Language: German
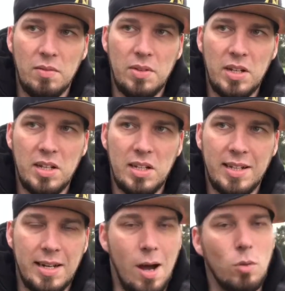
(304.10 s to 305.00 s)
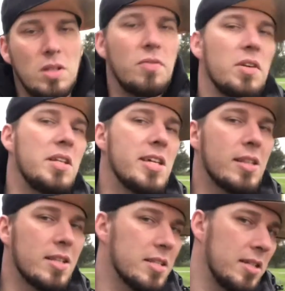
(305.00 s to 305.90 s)
wie genau definiert
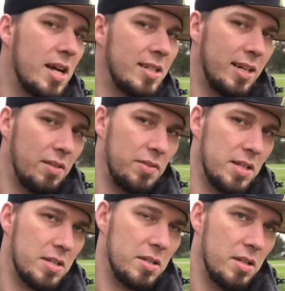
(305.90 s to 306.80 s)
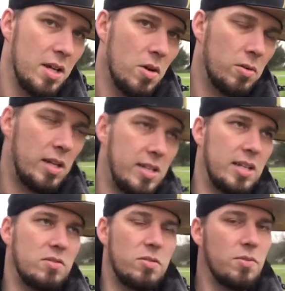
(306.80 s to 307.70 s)
das in Artikel 14 und
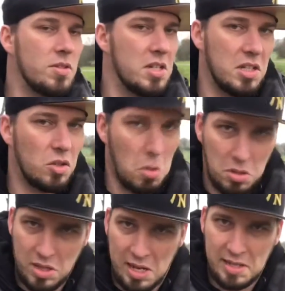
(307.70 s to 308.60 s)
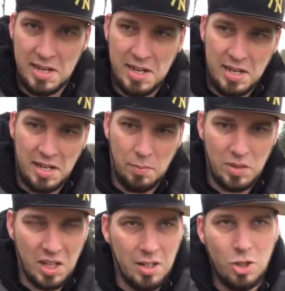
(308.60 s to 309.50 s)
Artikel 15 doch dann ähm,
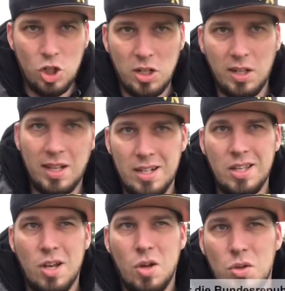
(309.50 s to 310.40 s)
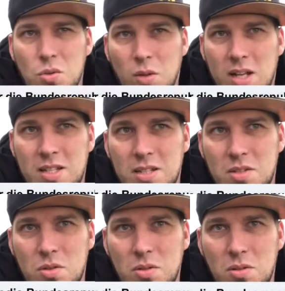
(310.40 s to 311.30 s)
drin steht, es,
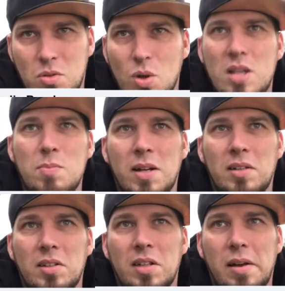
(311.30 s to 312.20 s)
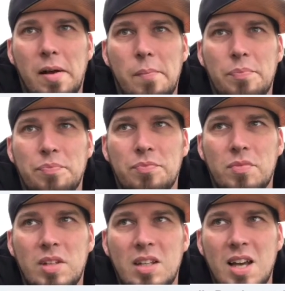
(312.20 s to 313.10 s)
so man ähm,
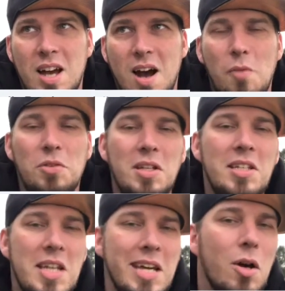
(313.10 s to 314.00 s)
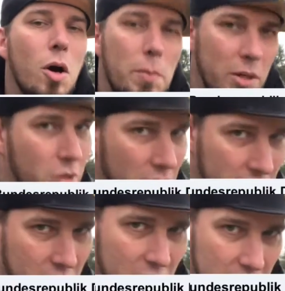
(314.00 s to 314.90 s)
ja auf die Idee kommen
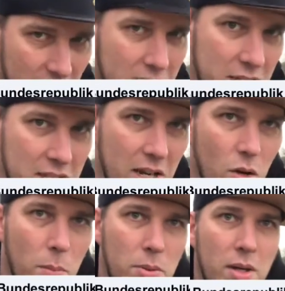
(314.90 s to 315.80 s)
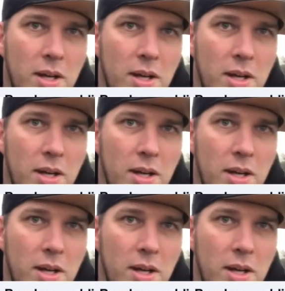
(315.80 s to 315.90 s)
könnte. Ich sage es jetzt salopp.